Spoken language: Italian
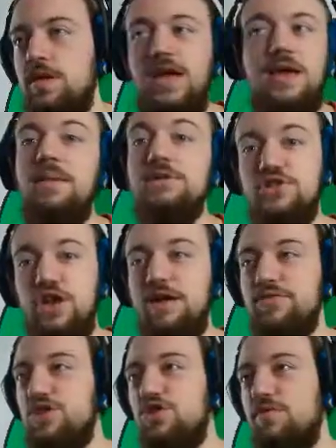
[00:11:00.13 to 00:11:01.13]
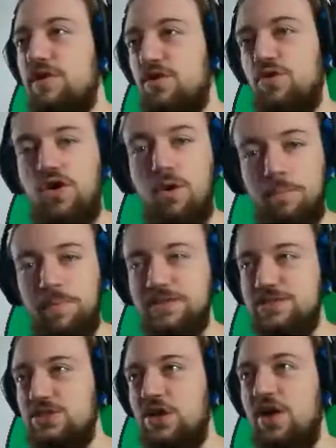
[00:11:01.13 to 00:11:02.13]
immaginavo di doverlo rompere,
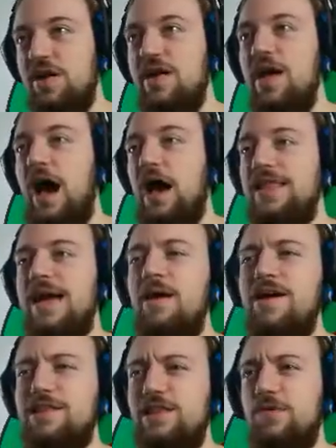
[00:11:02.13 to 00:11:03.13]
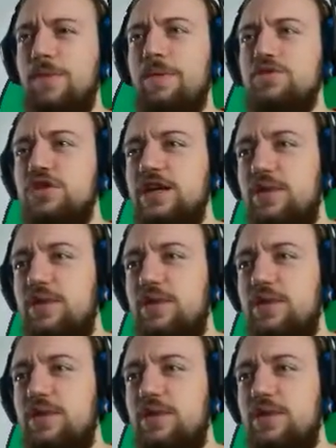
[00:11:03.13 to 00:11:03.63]
signore. Andiamo avanti, dobbiamo uscire